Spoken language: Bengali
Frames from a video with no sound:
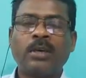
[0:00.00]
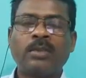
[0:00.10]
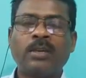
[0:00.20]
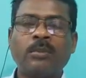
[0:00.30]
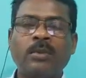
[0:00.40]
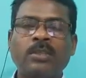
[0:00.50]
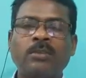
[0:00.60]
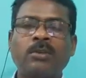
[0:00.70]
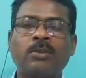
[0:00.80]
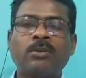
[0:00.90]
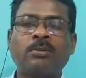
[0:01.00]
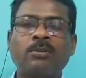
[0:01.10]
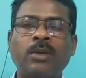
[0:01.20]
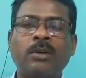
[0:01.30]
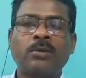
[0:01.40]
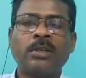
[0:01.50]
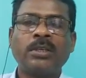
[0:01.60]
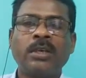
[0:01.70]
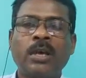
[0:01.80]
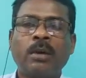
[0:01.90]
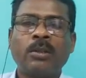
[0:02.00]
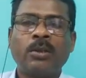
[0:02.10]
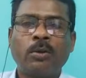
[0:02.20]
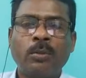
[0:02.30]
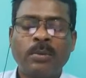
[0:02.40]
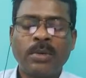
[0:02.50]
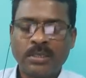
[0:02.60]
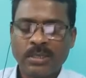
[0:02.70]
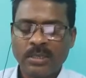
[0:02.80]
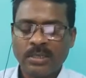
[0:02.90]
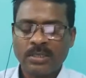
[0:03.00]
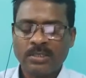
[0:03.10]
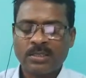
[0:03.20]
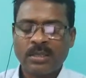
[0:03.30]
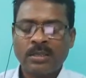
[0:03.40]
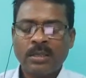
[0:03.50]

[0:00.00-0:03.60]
সেকেন্ড প্রেসক্রিপশন শব্দটা উনি আমাদের হোমিওপ্যাথিতে নিয়ে এসছেন